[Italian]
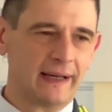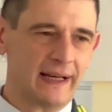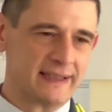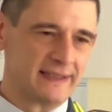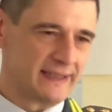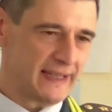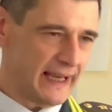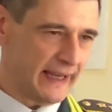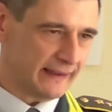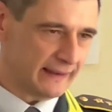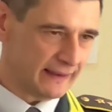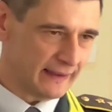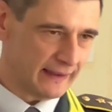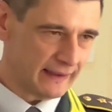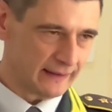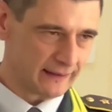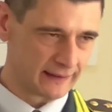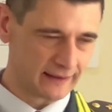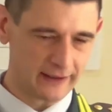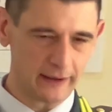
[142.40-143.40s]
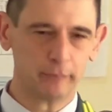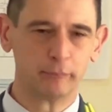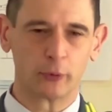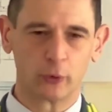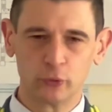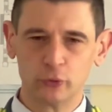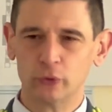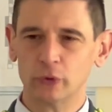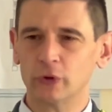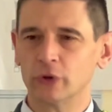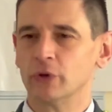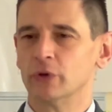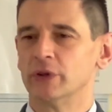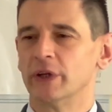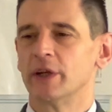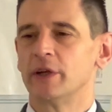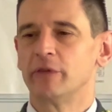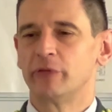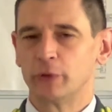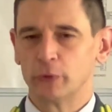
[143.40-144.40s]
della Costituzione,
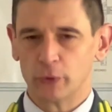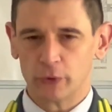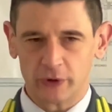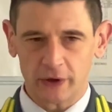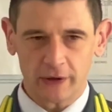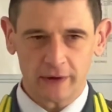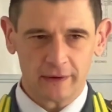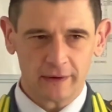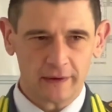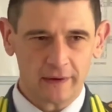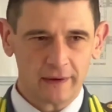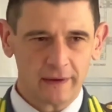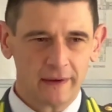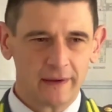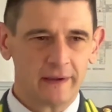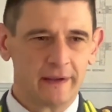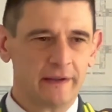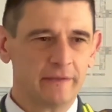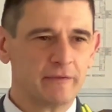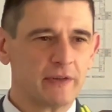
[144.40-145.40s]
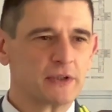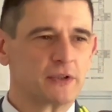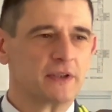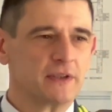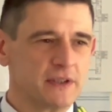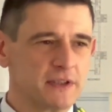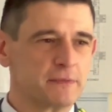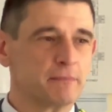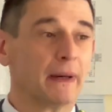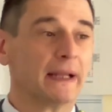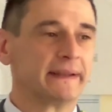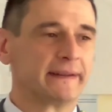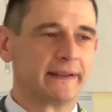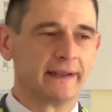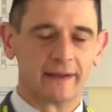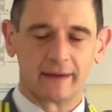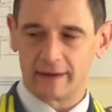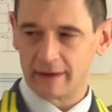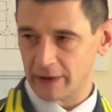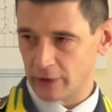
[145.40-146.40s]
dove eh, viene
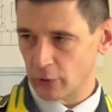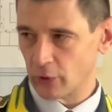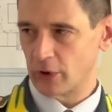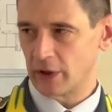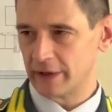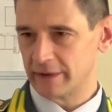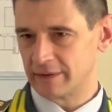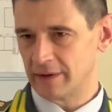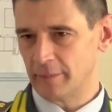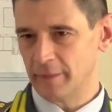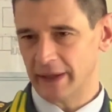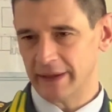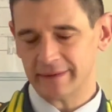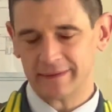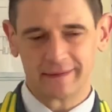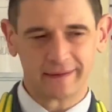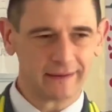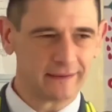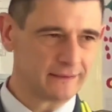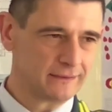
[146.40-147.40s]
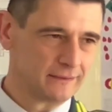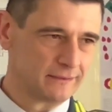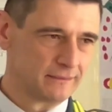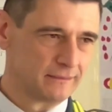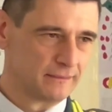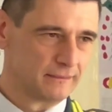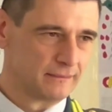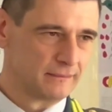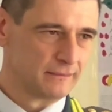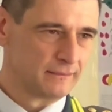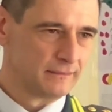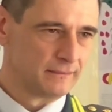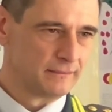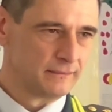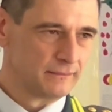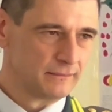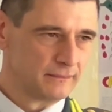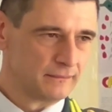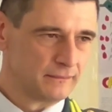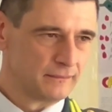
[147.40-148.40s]
manifestata eh, la eh,
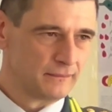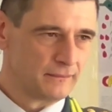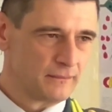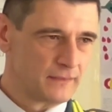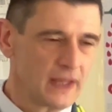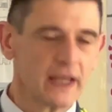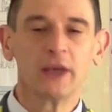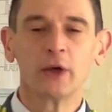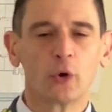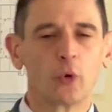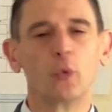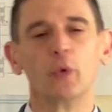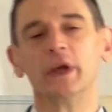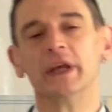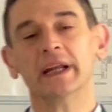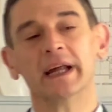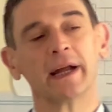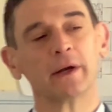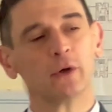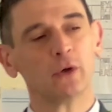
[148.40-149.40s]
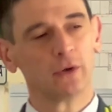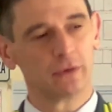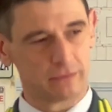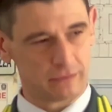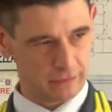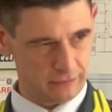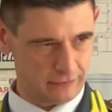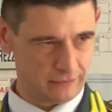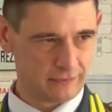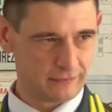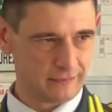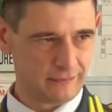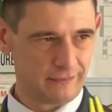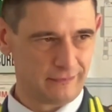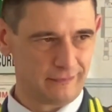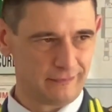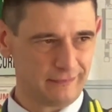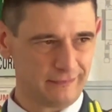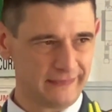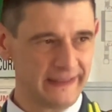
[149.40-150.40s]
volontà di uno Stato
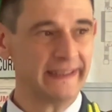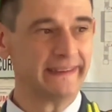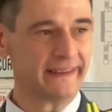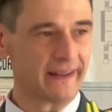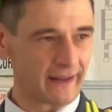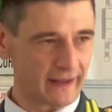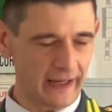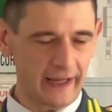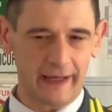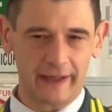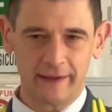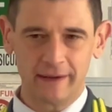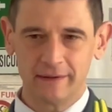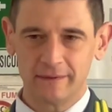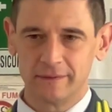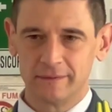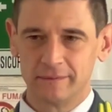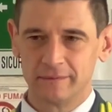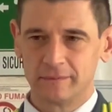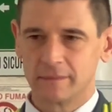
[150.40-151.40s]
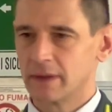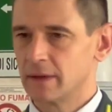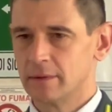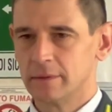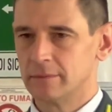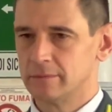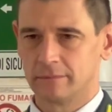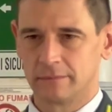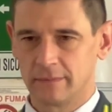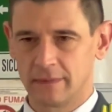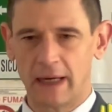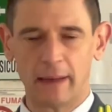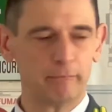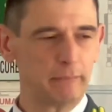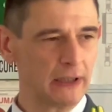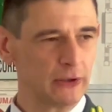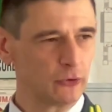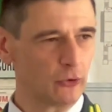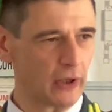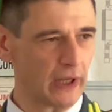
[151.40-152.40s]
sano come il nostro
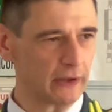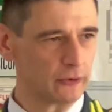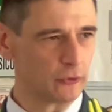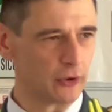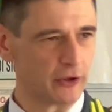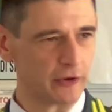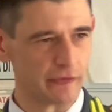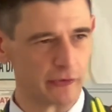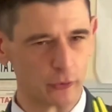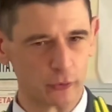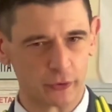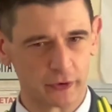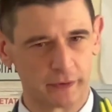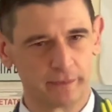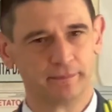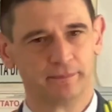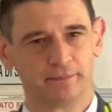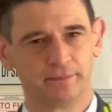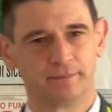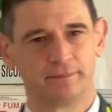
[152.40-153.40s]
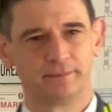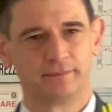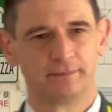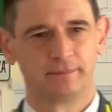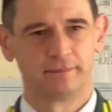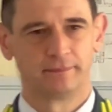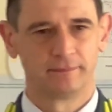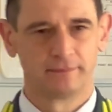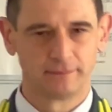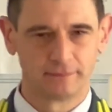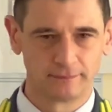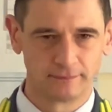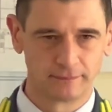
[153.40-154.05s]
e come hanno voluto i, i padri